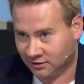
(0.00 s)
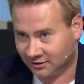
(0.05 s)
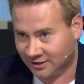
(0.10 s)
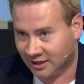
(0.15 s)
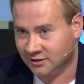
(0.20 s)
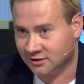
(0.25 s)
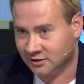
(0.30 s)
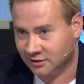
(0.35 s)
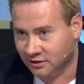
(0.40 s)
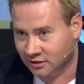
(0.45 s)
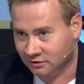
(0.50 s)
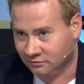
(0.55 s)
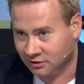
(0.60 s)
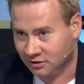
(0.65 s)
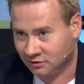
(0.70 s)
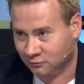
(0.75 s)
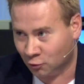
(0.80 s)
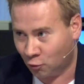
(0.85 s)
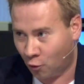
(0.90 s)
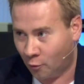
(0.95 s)

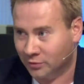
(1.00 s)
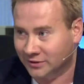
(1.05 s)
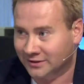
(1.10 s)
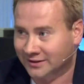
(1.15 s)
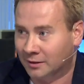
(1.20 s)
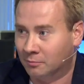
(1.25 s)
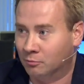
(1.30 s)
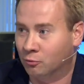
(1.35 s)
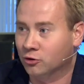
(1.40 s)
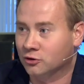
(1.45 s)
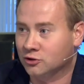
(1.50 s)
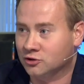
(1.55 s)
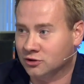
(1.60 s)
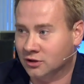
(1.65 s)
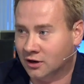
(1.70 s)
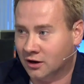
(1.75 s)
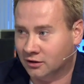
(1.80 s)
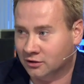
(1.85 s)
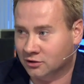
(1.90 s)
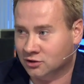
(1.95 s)
транслировать свой опыт на
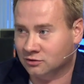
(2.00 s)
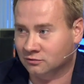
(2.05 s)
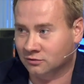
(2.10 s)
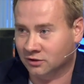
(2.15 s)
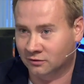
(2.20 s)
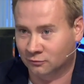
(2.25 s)
большее количество.